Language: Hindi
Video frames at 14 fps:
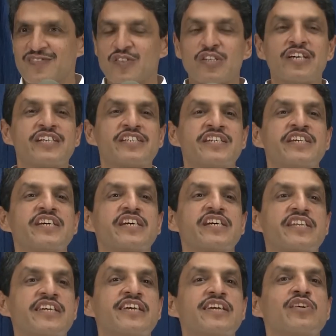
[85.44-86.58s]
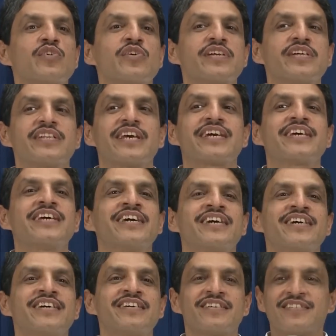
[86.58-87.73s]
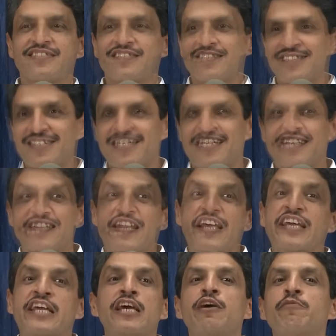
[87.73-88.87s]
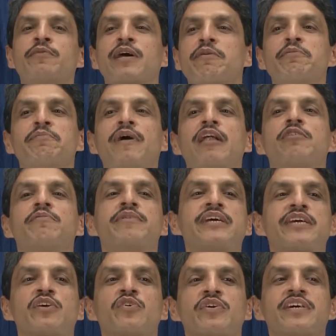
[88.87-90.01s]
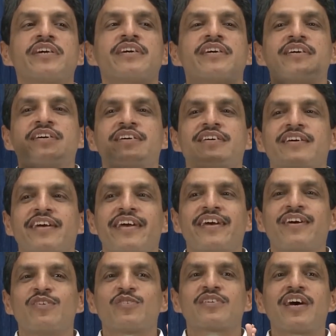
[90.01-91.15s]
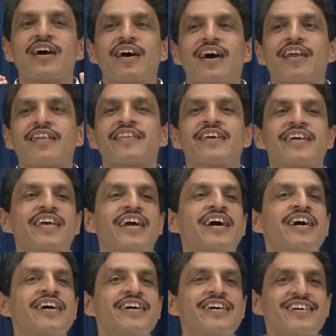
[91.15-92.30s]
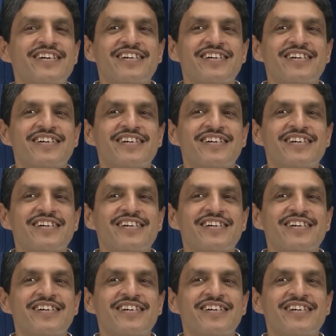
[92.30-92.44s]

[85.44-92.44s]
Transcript: तो ये सीन कितने लोगों ने देखी है देखी है मगर अभी मालूम नहीं क्योंकि उसका अर्थ क्या है